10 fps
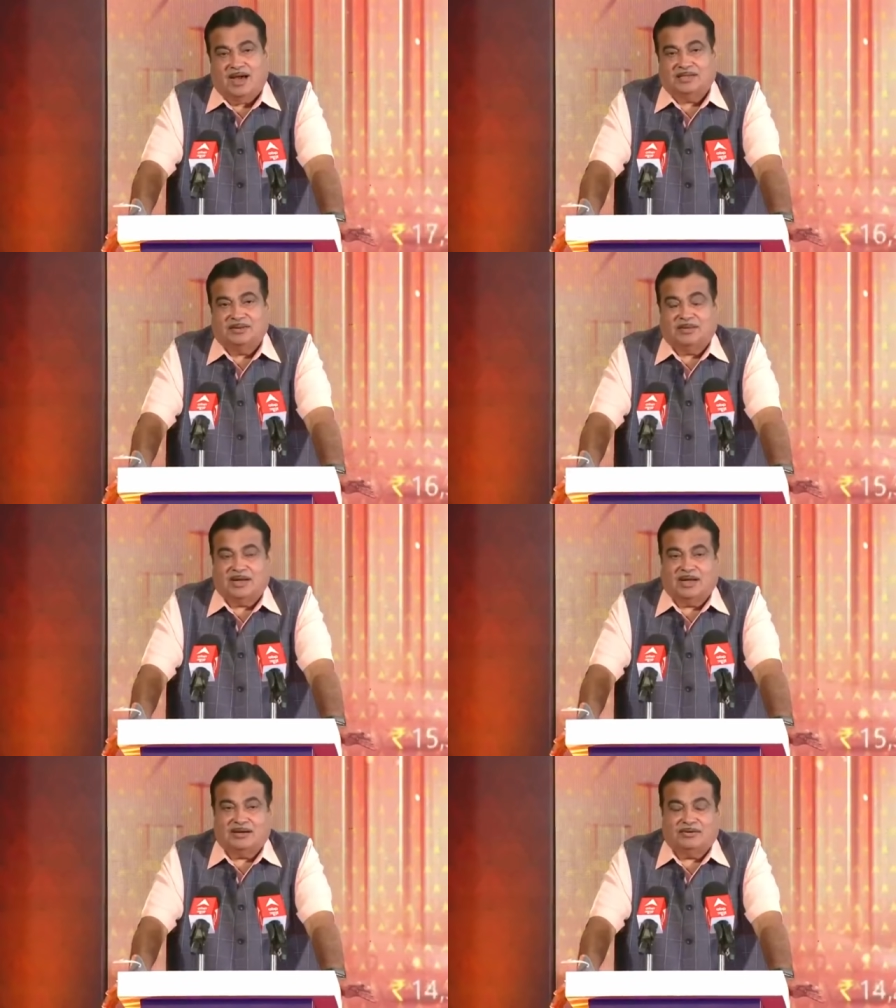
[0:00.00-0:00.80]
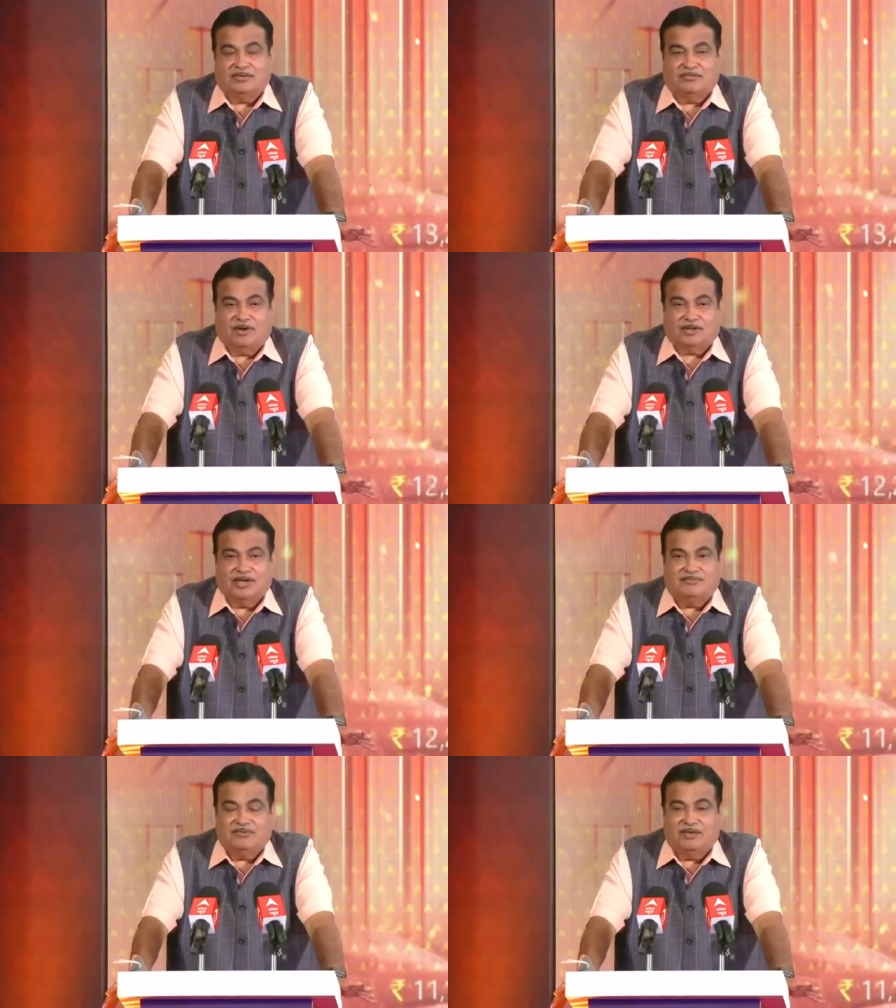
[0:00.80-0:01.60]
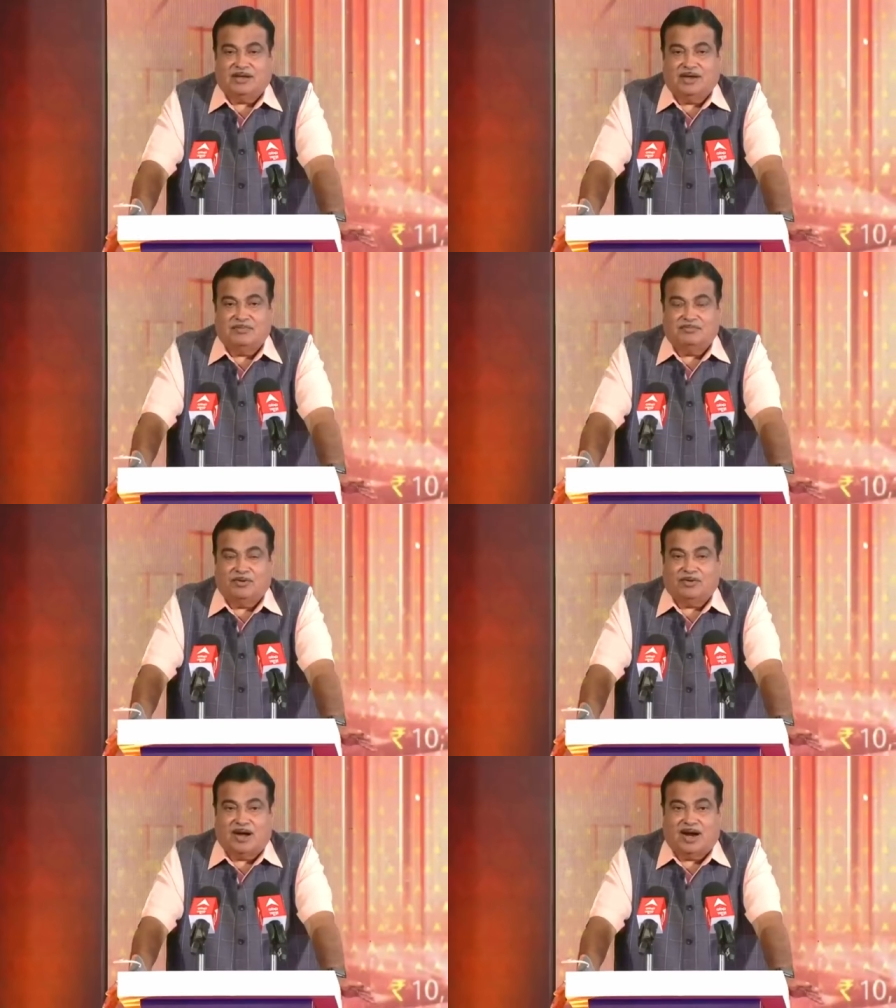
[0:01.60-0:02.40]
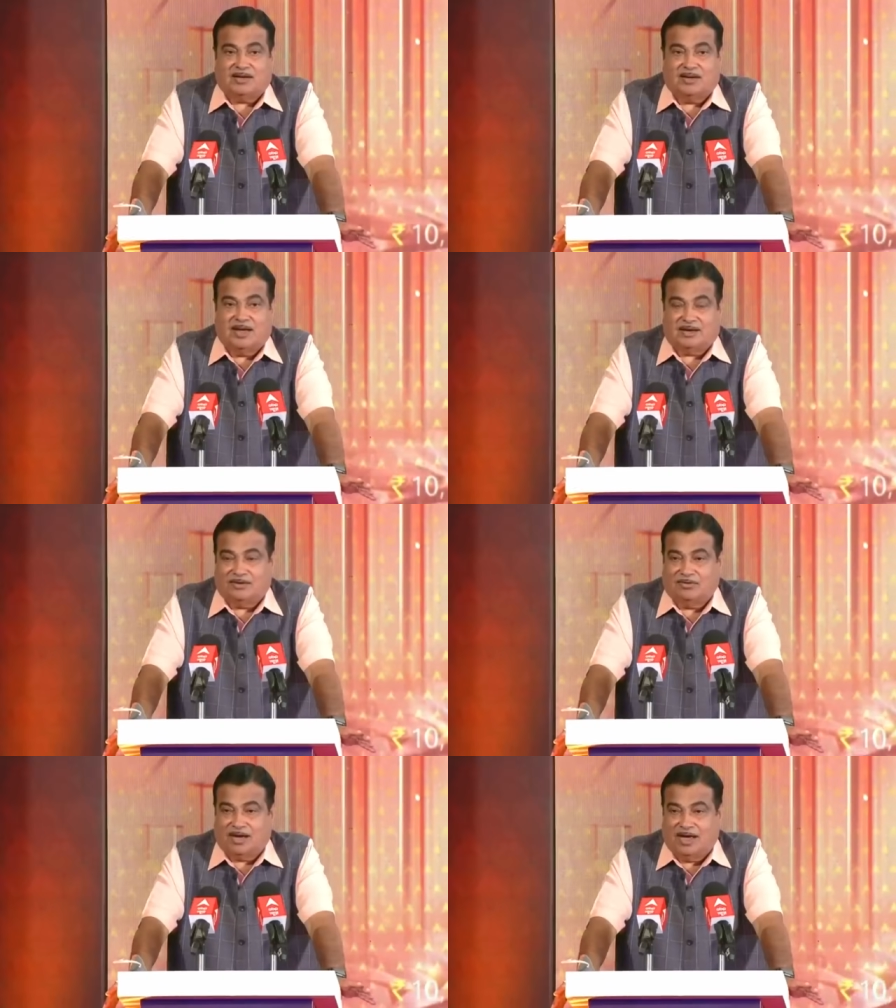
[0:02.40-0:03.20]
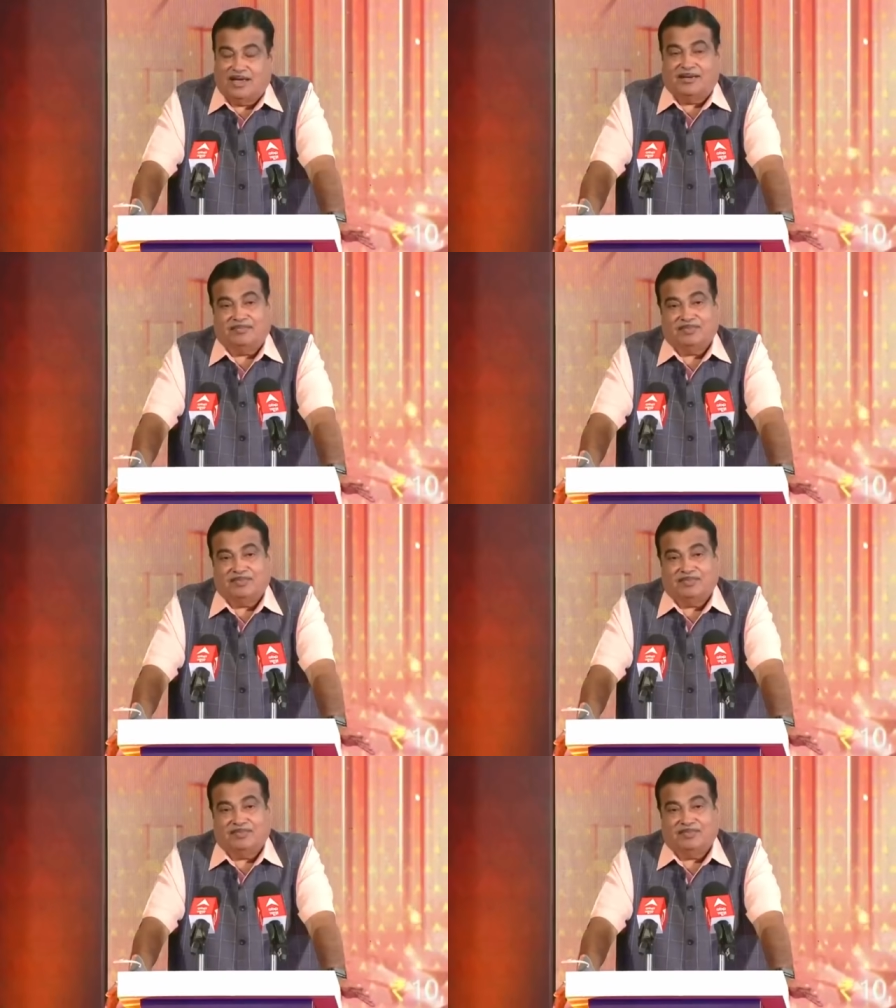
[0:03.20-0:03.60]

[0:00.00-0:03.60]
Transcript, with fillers: आज हमारा फॉसिल फ्यूल का इंपोर्ट 8 लाख करोड़ का है